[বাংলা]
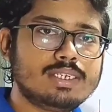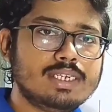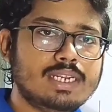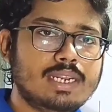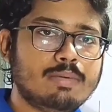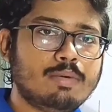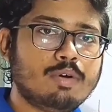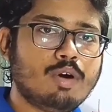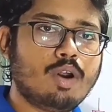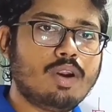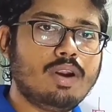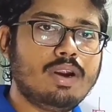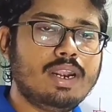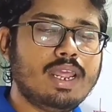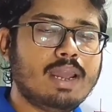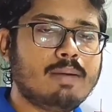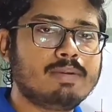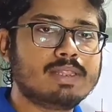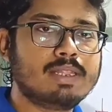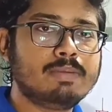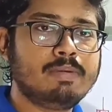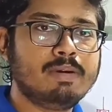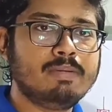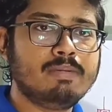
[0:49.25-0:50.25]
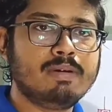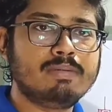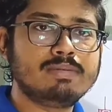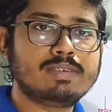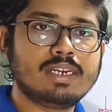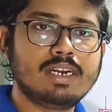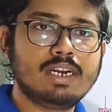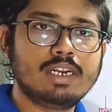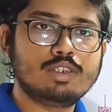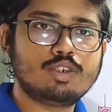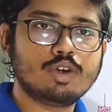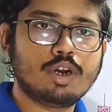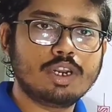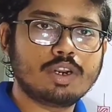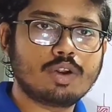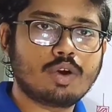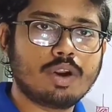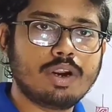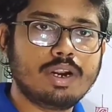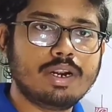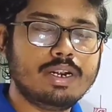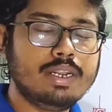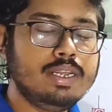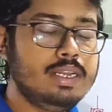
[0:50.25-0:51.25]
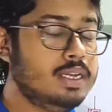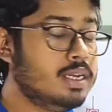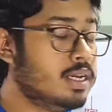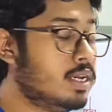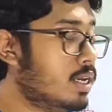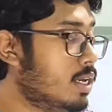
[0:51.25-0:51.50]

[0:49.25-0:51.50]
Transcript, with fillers: আছেন এবং অলরেডি আমাদের প্রিমিয়াম চ্যানেলে জয়েন করেননি